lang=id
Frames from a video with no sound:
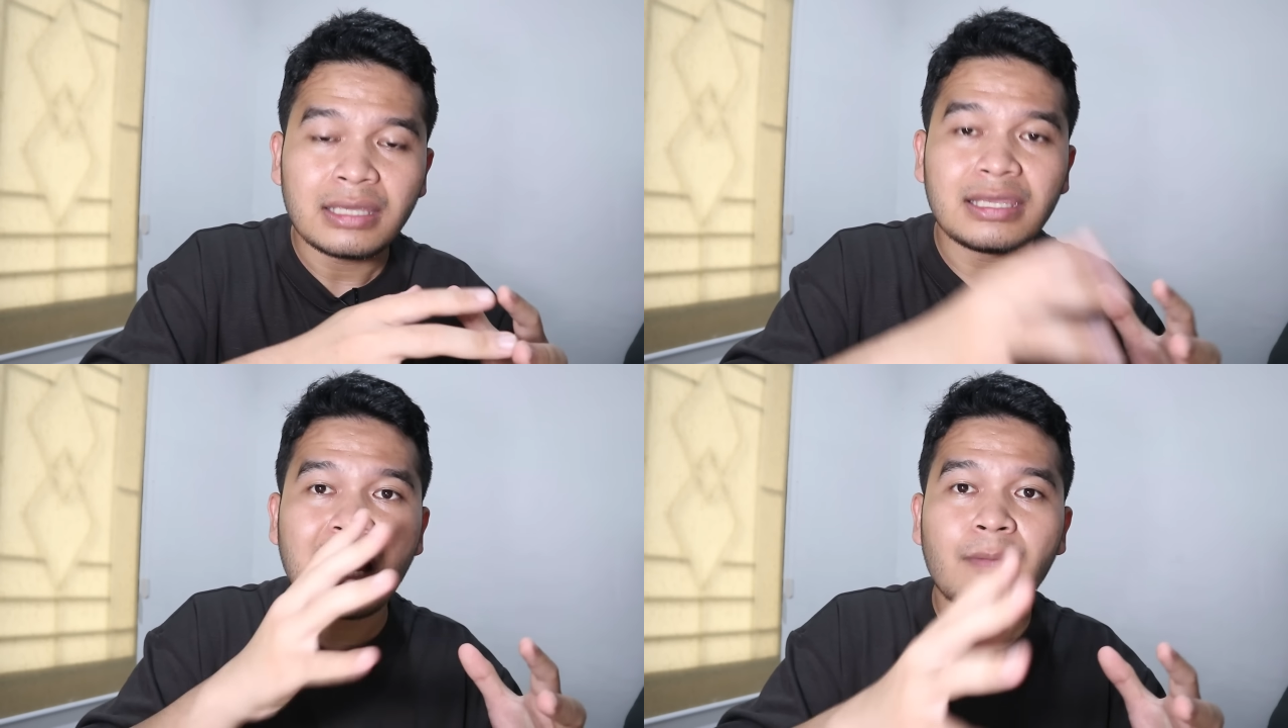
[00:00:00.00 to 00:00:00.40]

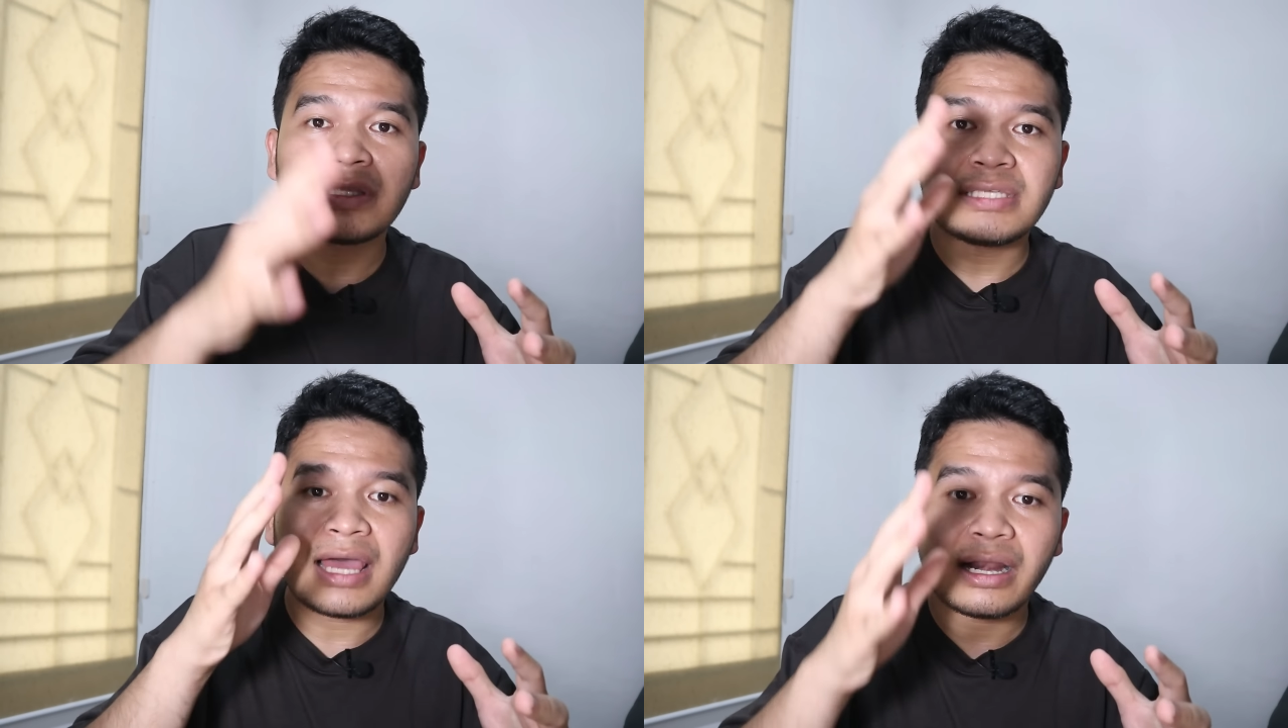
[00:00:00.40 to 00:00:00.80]

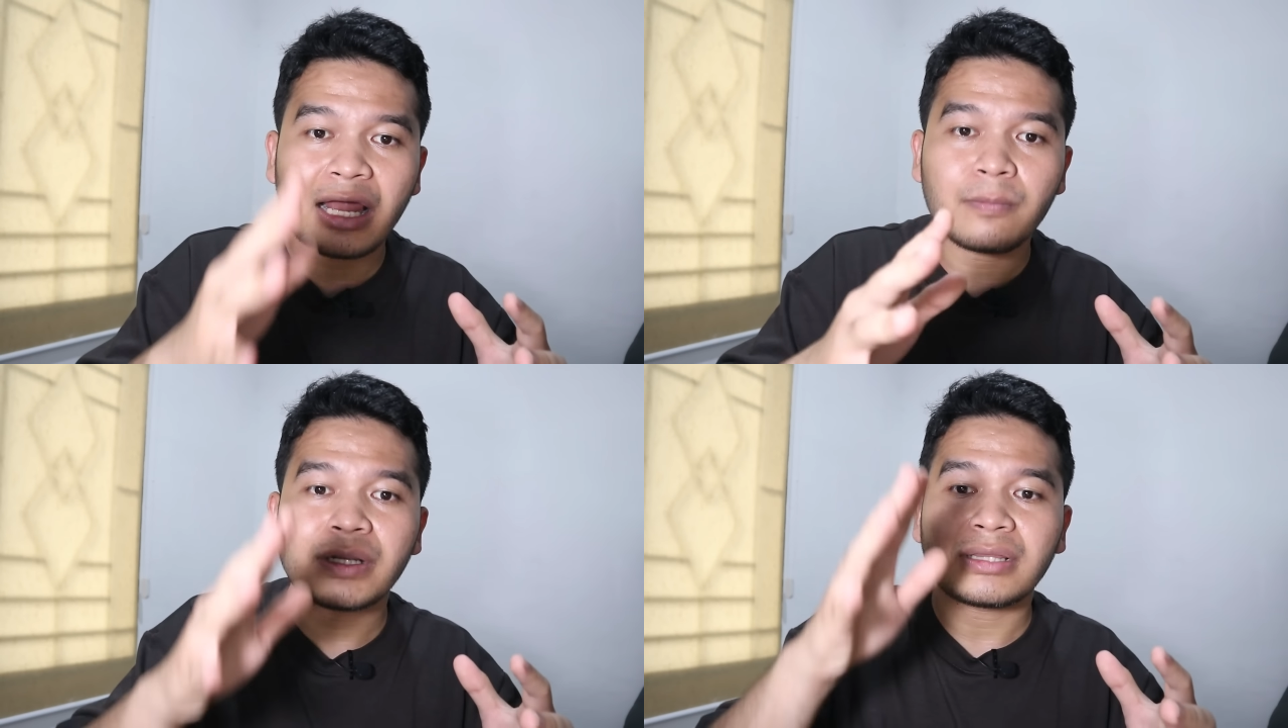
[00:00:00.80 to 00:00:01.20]
yang
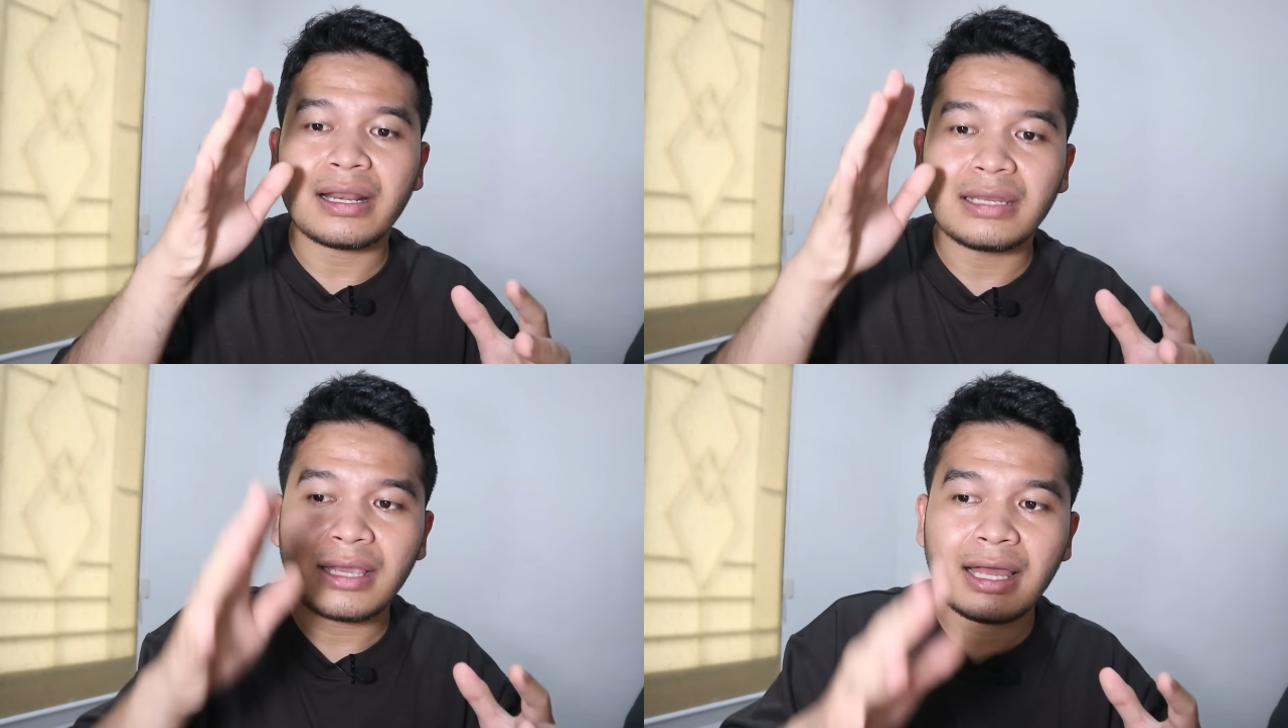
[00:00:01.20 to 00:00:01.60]
menyiarkan
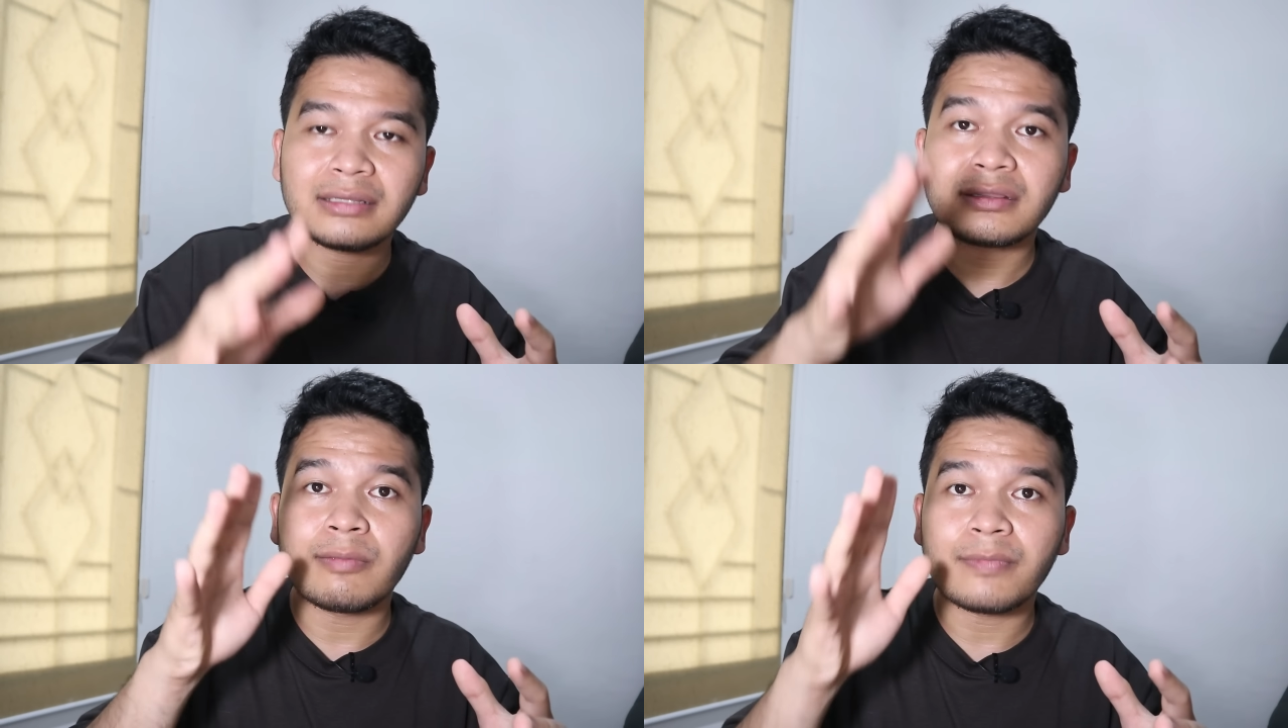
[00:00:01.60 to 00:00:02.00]

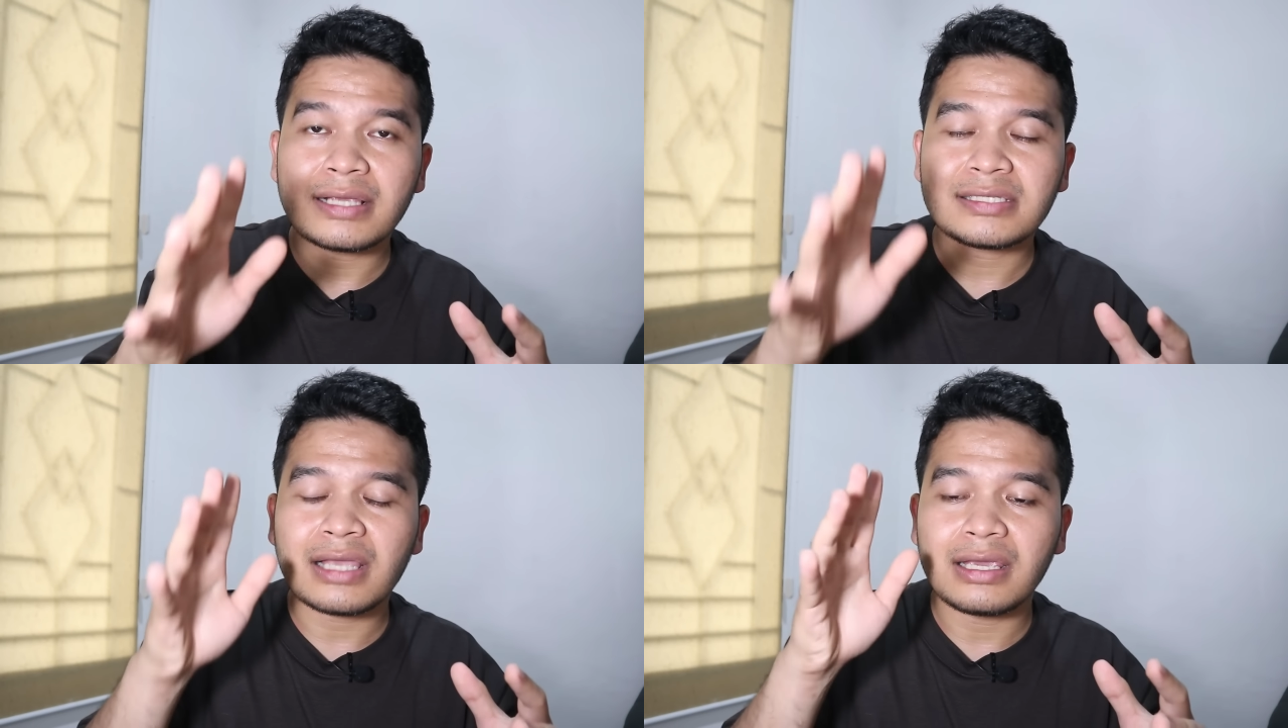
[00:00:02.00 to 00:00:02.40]
pertandingan timnas